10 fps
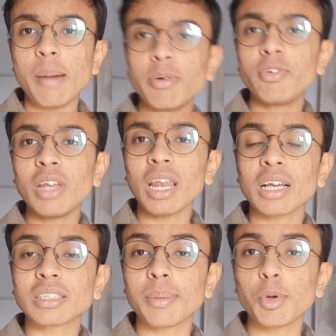अभी फिलहाल
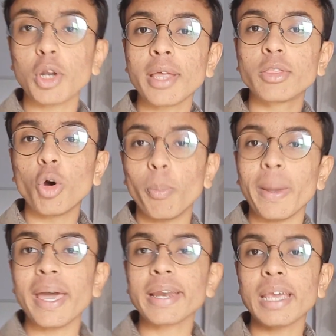का समय हो रहा है
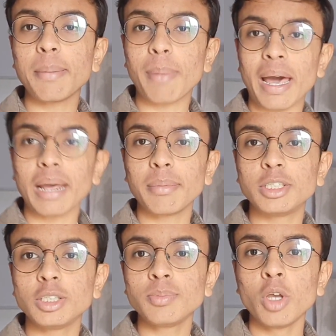दोपहर के 12
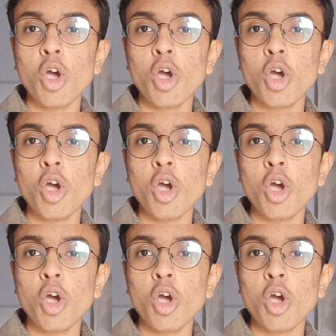बजे